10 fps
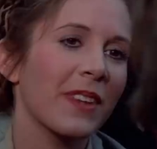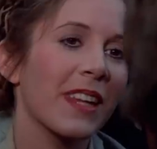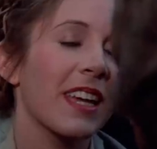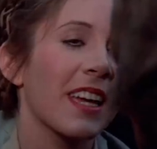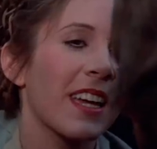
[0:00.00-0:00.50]

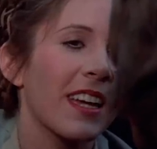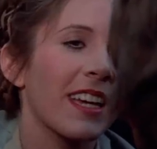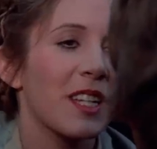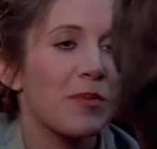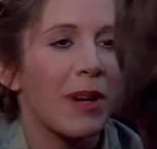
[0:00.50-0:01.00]
Leia tiết lộ
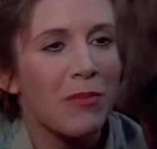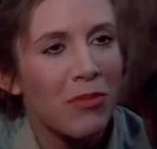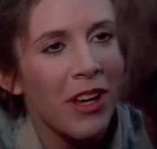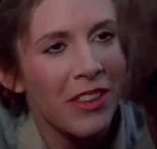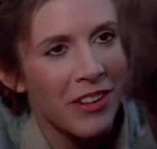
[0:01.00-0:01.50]
với Han
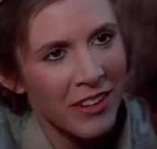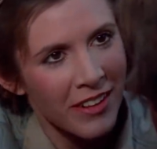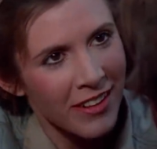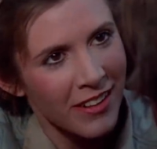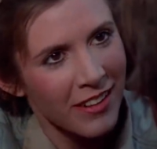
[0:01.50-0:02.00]
rằng Luke là em
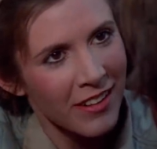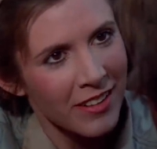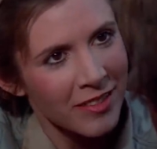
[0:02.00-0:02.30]
trai mình.